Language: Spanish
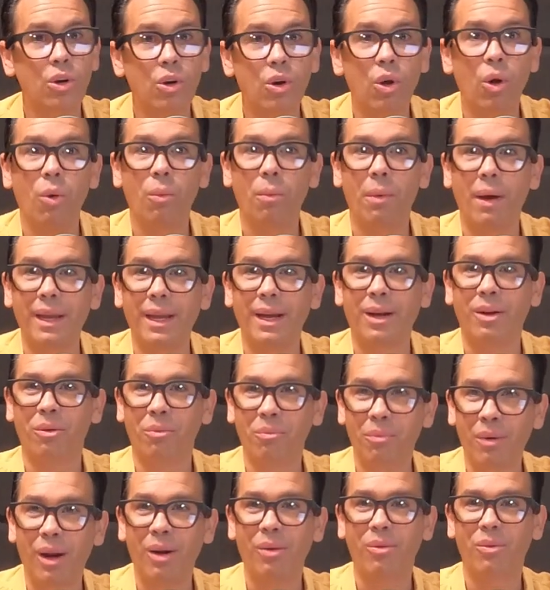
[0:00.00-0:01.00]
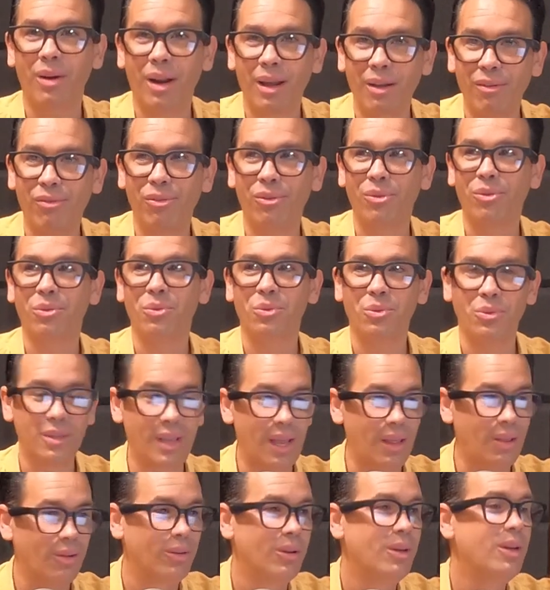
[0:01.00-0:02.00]
No vaya a comprar un iPhone
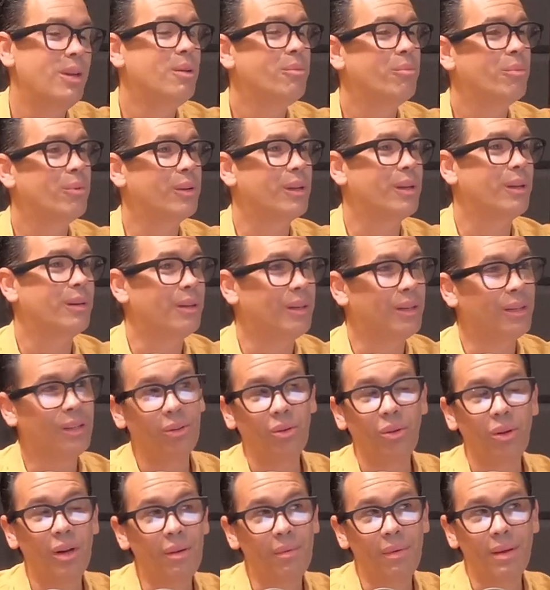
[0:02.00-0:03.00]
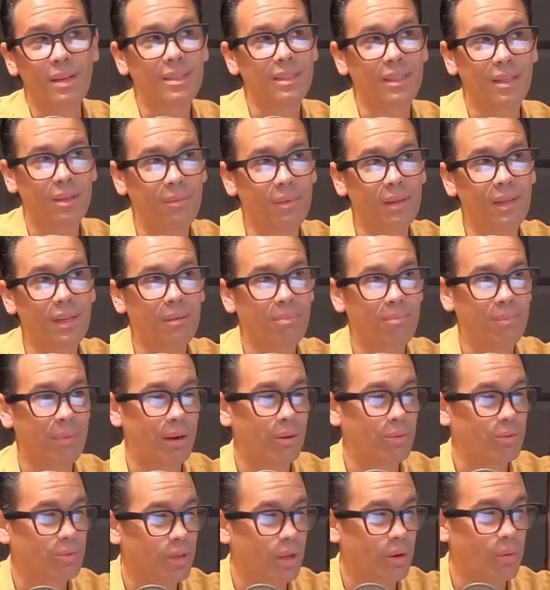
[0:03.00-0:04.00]
usado porque no le va a servir
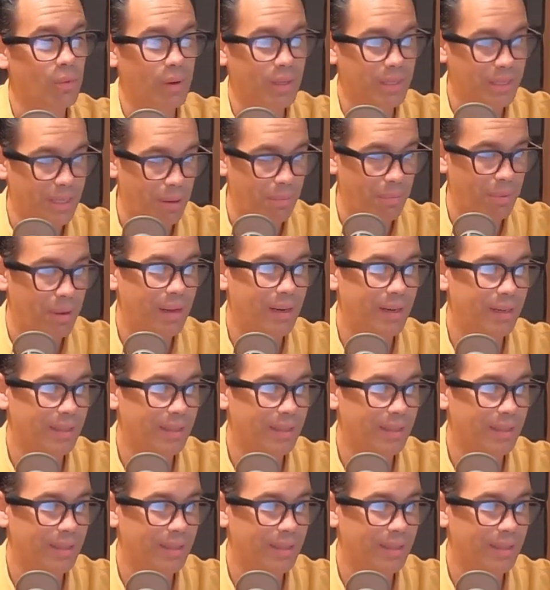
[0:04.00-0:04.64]
para usar WhatsApp.